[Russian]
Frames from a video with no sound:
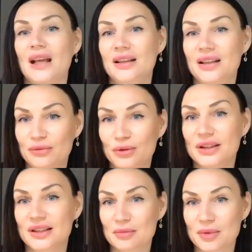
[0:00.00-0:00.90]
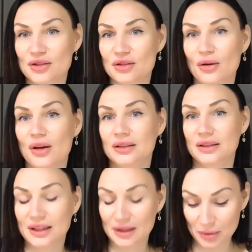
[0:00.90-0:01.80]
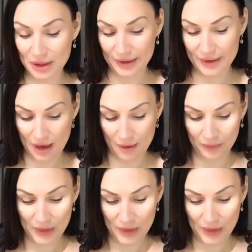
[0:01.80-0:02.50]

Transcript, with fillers: его это спасло от гибели, да,